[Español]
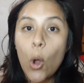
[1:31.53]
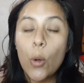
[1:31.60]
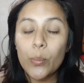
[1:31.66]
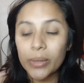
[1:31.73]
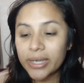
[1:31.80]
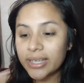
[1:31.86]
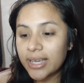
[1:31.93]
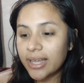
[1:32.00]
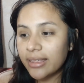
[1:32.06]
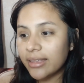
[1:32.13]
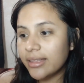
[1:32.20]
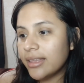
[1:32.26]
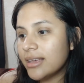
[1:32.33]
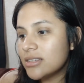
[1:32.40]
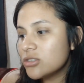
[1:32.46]
un maquillaje
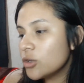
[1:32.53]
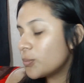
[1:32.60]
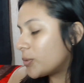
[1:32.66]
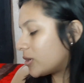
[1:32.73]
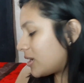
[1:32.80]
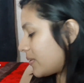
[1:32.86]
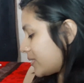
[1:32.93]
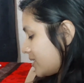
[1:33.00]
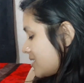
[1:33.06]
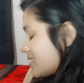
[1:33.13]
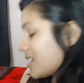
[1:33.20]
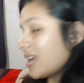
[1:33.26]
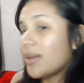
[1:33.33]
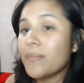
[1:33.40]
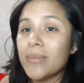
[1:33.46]
de esto, pero la verdad es
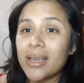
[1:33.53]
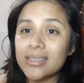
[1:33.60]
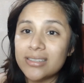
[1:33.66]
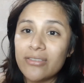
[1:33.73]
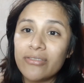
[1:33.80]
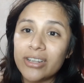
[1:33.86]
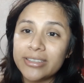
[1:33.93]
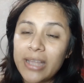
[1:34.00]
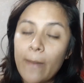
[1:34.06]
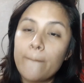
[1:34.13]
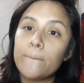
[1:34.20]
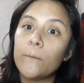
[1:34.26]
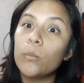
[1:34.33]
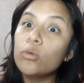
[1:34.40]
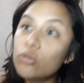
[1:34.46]
que me hacen falta
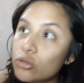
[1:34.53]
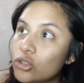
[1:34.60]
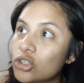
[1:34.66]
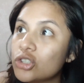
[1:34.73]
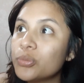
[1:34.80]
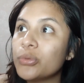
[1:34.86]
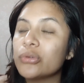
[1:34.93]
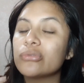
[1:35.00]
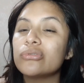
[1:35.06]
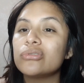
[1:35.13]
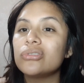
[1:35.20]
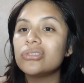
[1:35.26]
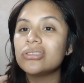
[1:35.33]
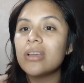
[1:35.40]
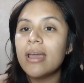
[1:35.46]
muchos
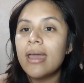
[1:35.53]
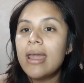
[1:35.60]
productos.